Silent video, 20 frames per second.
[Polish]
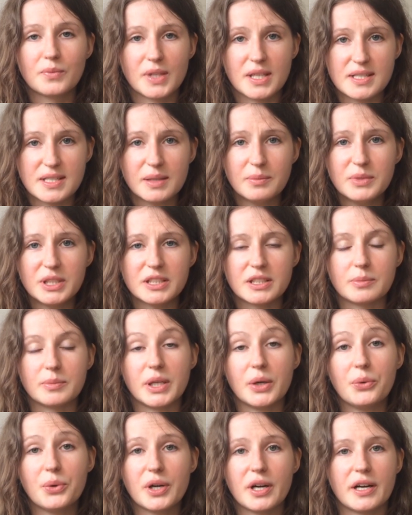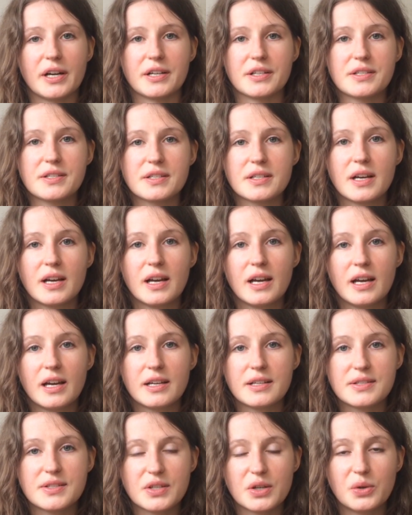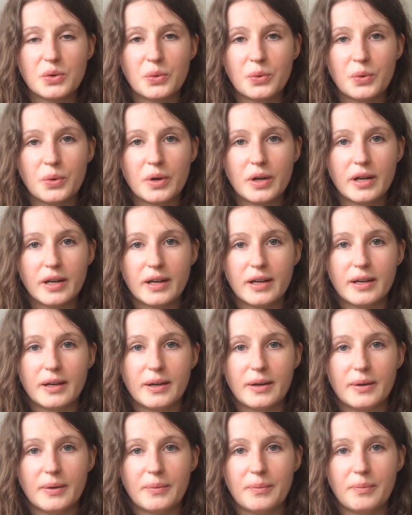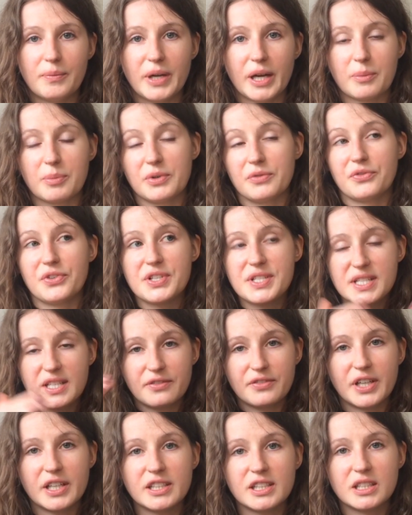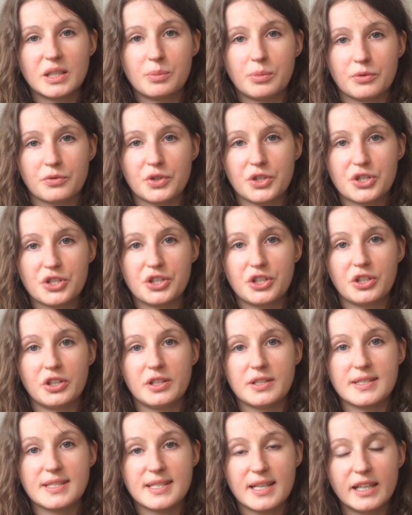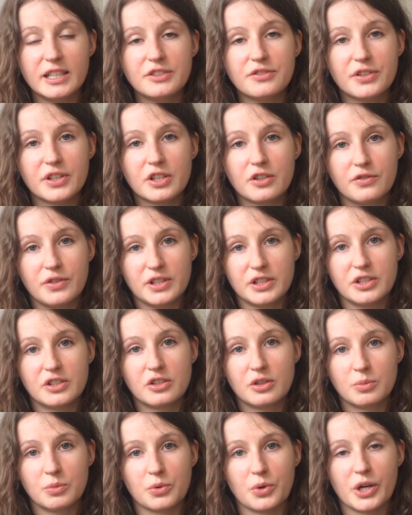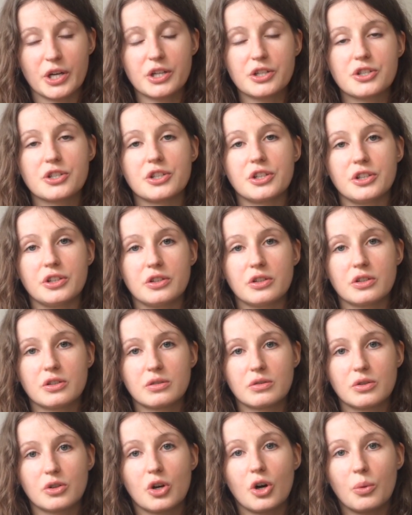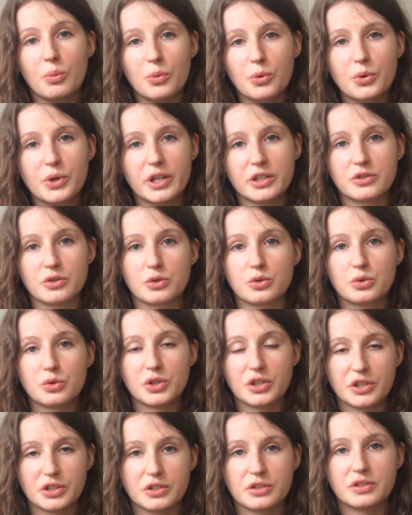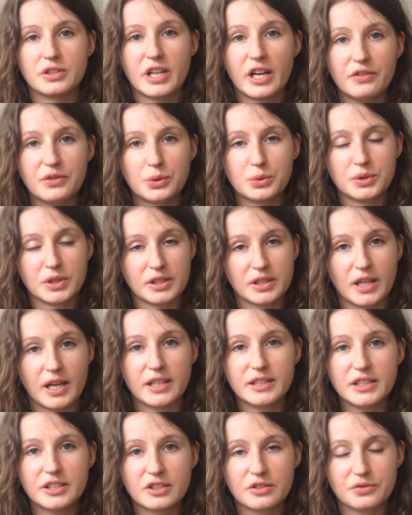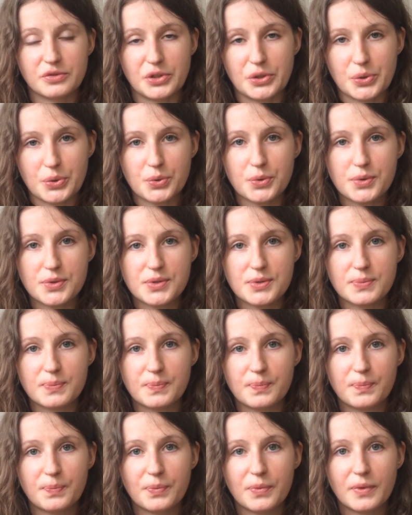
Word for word: Następnie te białka S są jakby wystawiane na powierzchni zainfekowanych komórek, czyli komórek, do których trafił ten adenowirus,